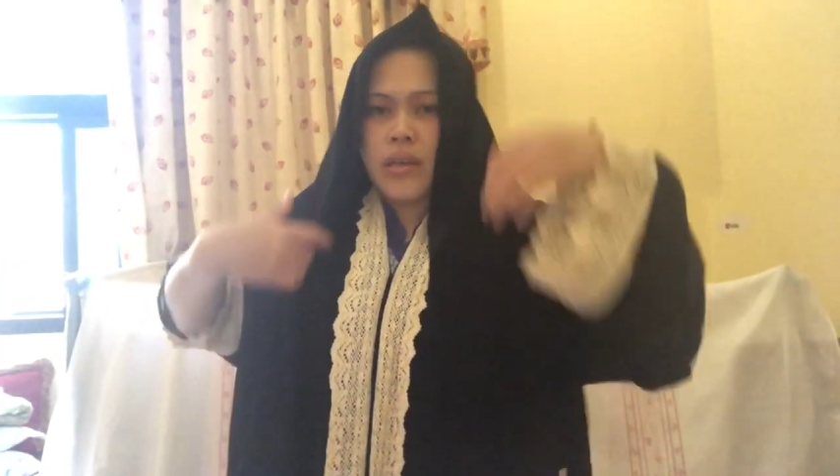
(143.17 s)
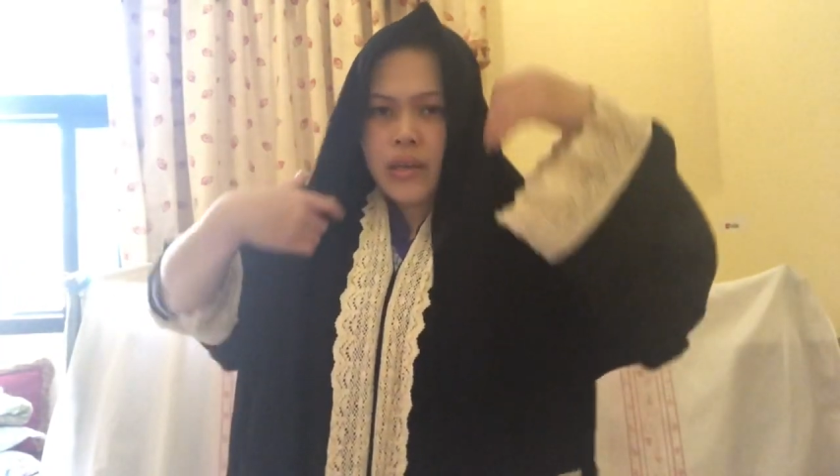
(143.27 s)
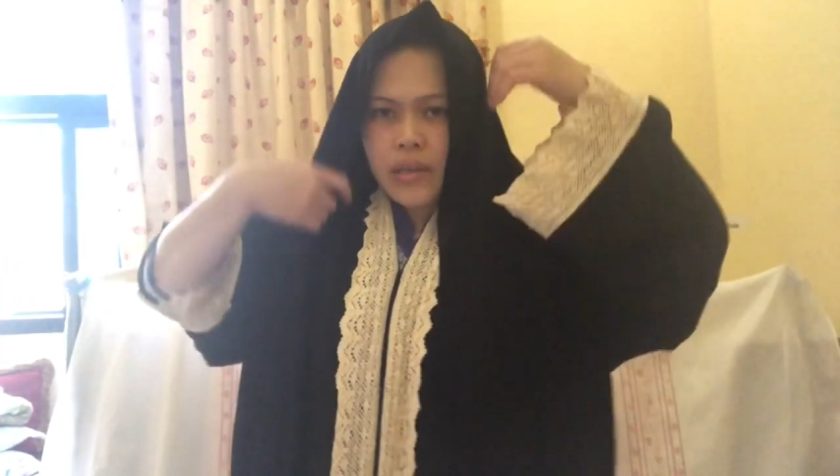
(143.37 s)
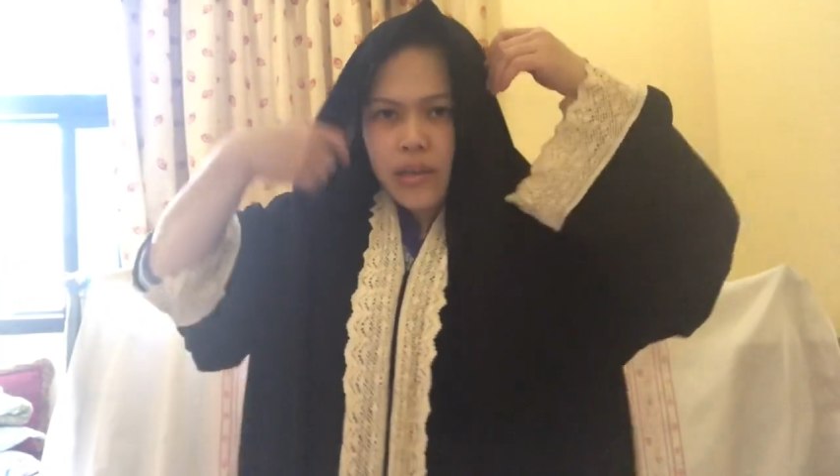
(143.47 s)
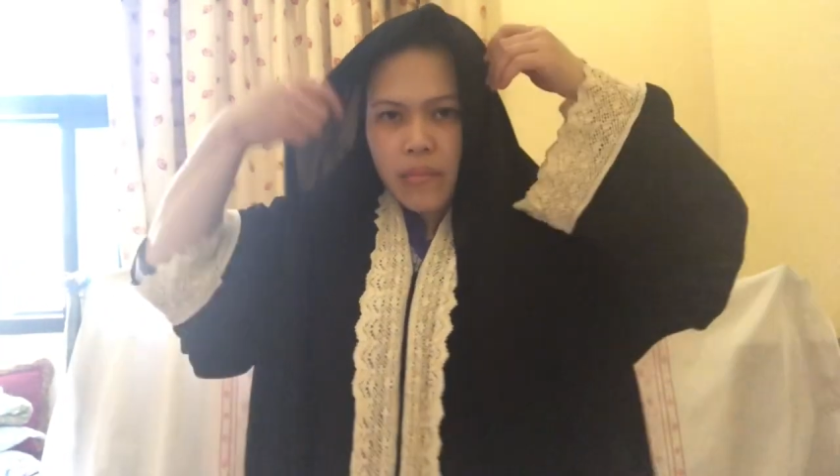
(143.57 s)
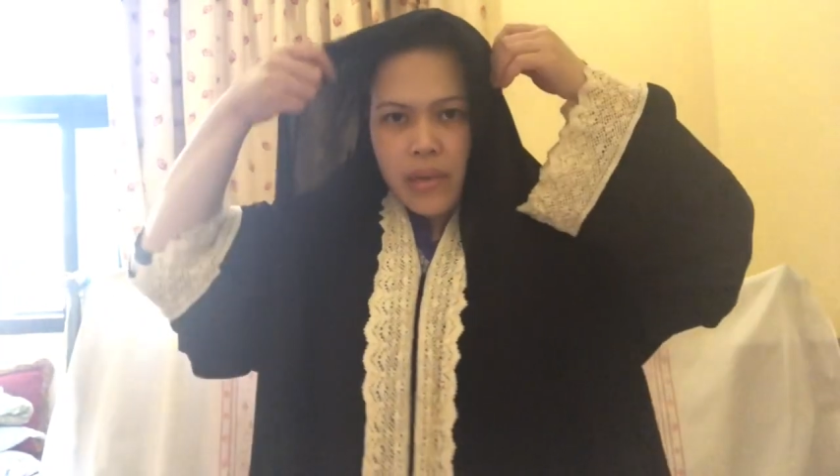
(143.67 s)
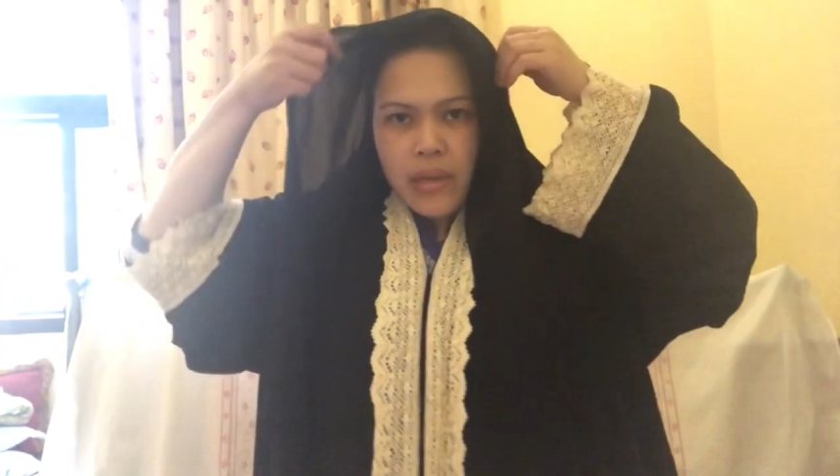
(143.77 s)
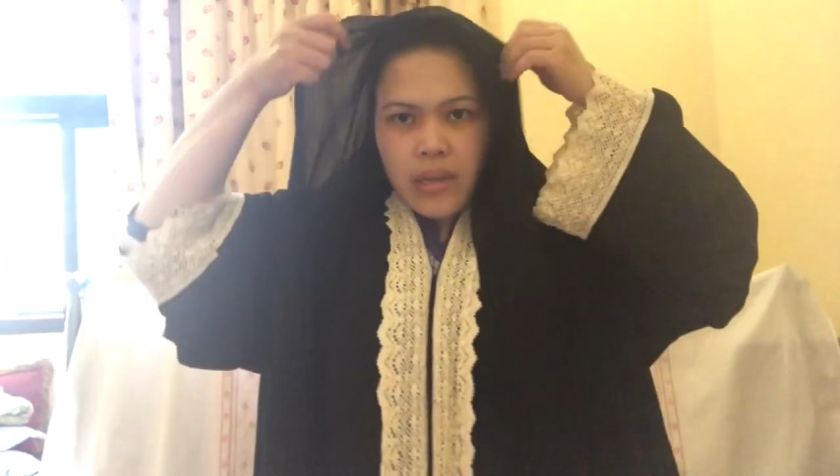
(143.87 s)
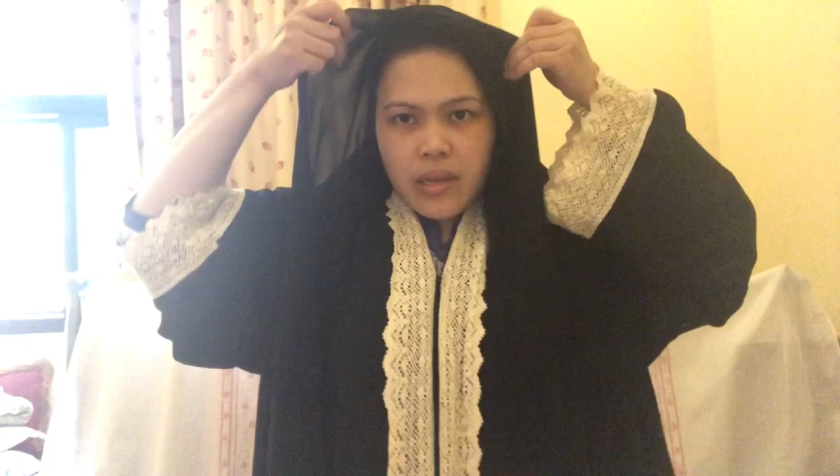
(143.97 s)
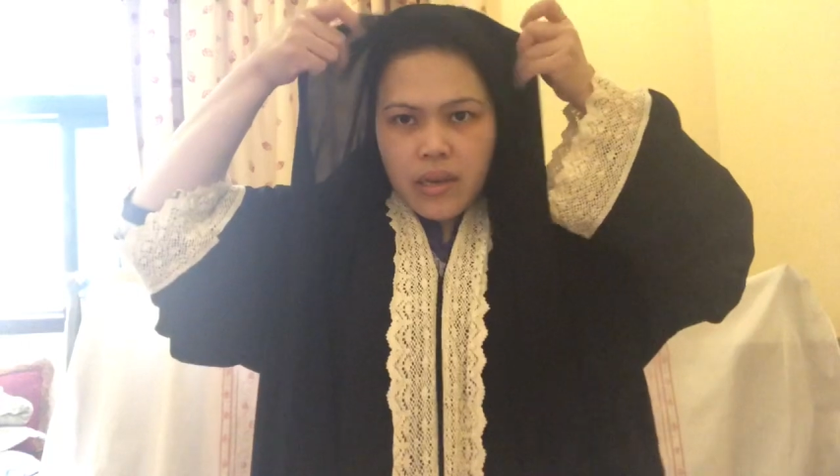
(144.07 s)
hindi
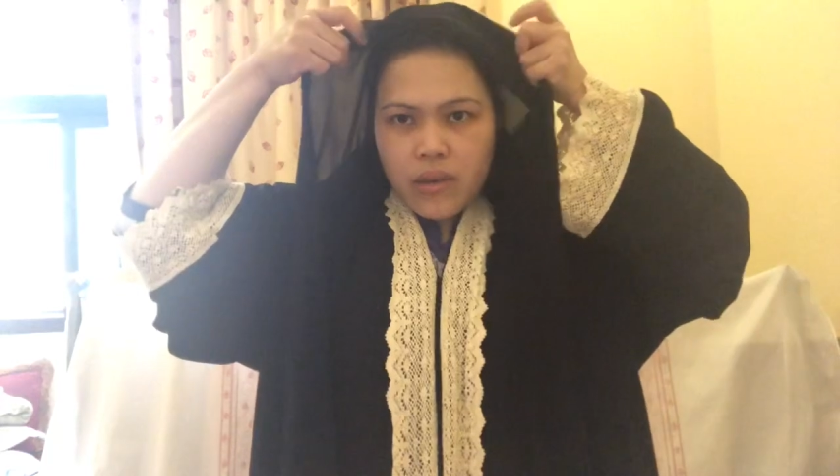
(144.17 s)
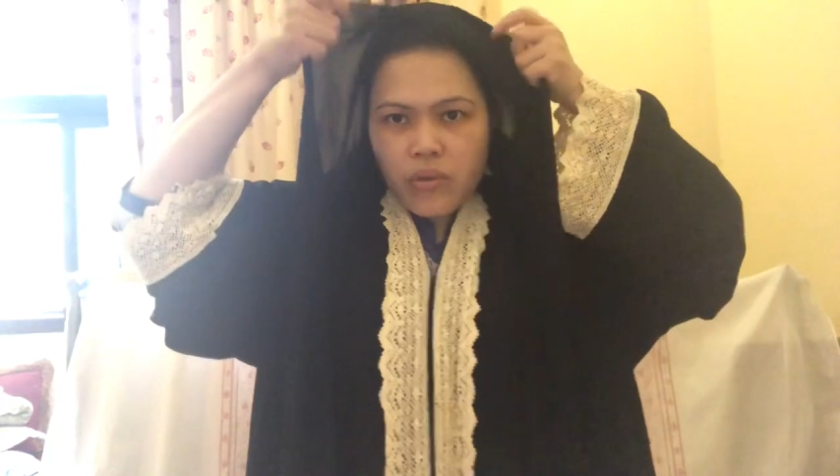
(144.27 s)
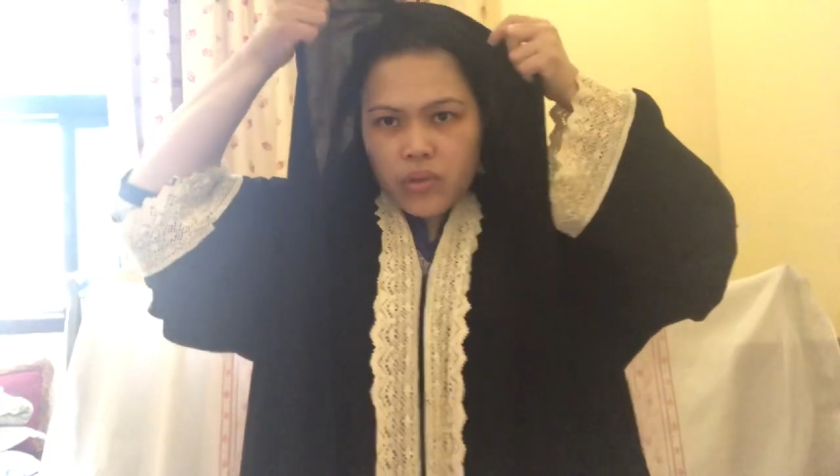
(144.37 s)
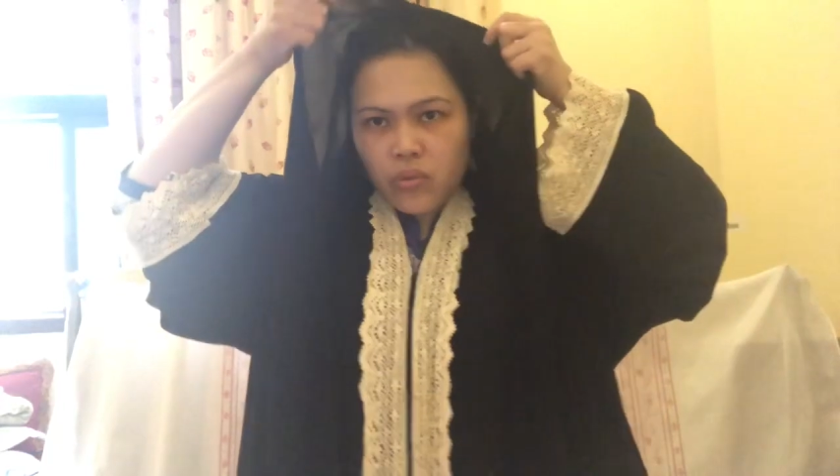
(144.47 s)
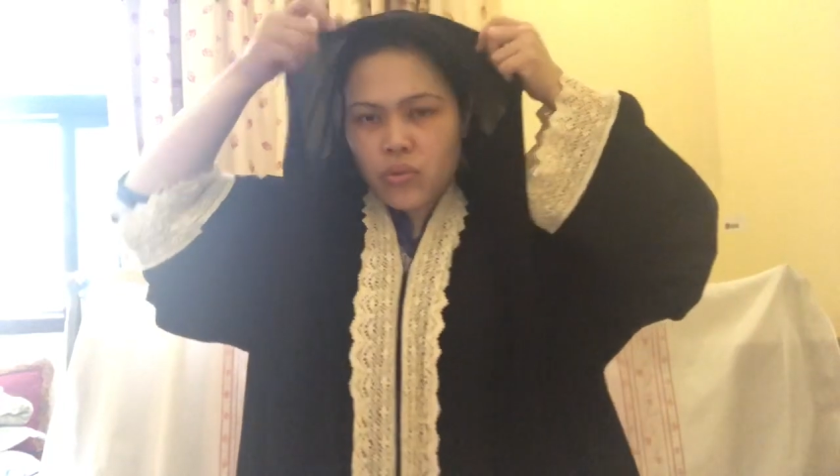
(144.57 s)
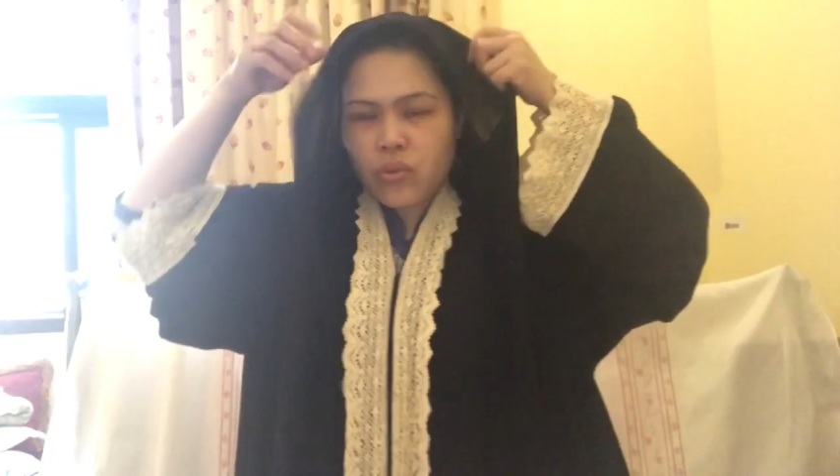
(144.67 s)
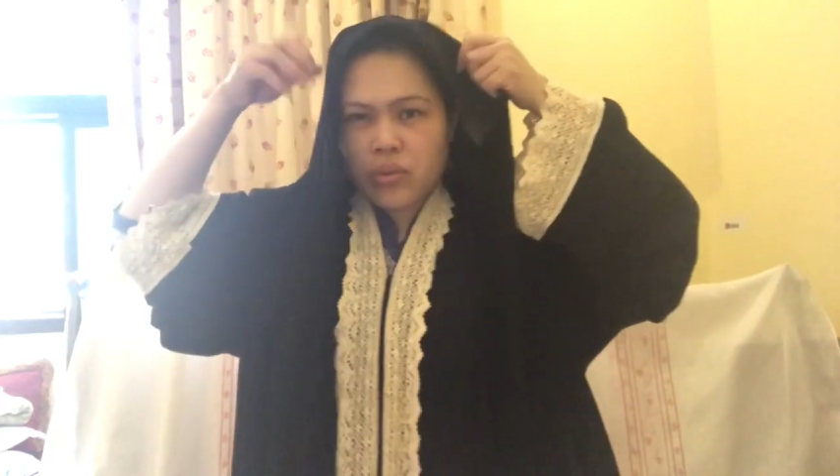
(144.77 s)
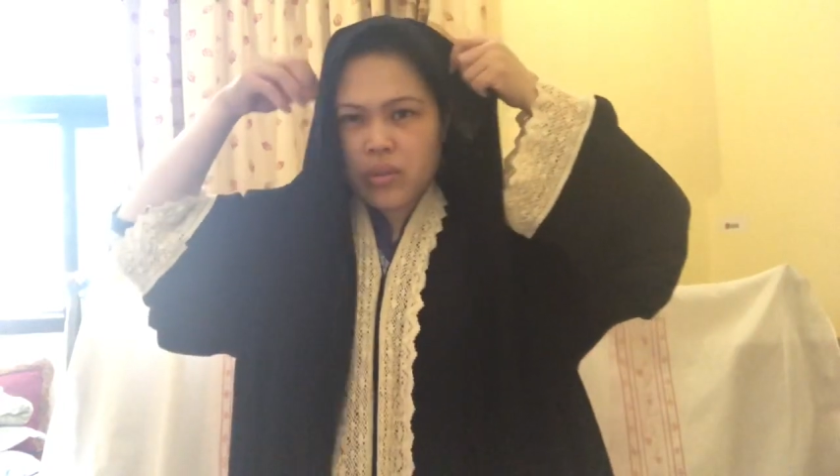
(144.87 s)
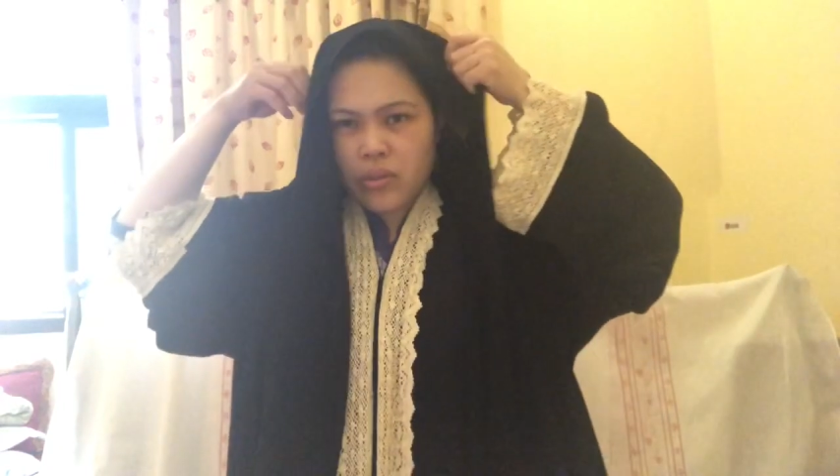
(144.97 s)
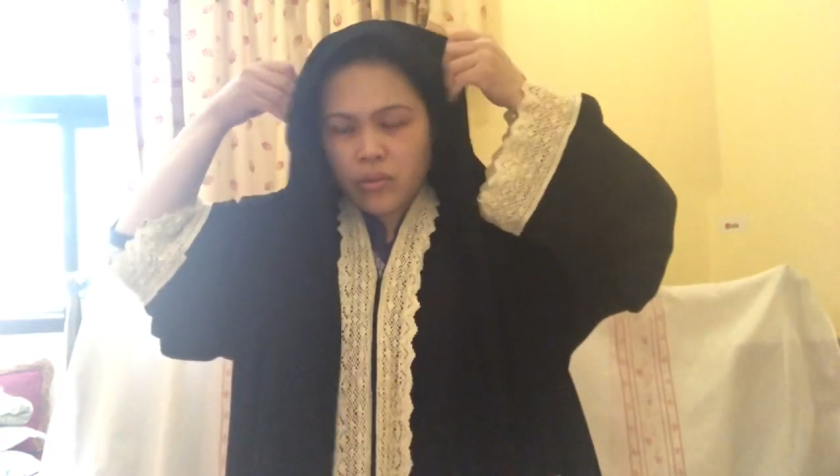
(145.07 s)
naman ako nagsusuot
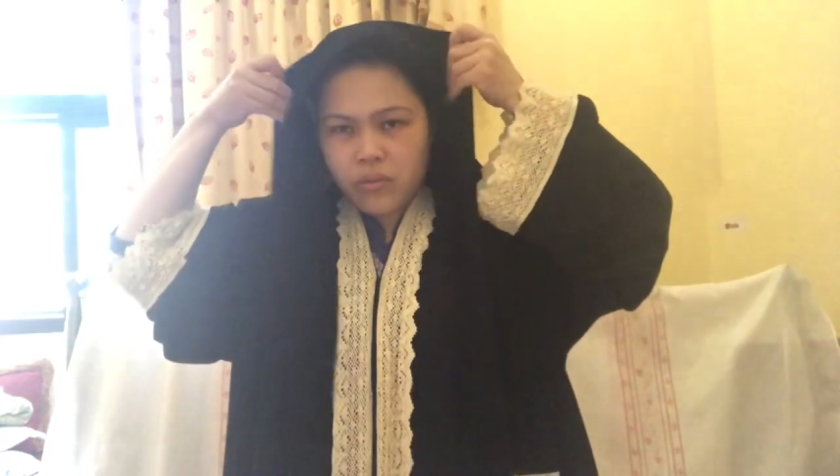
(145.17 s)
nito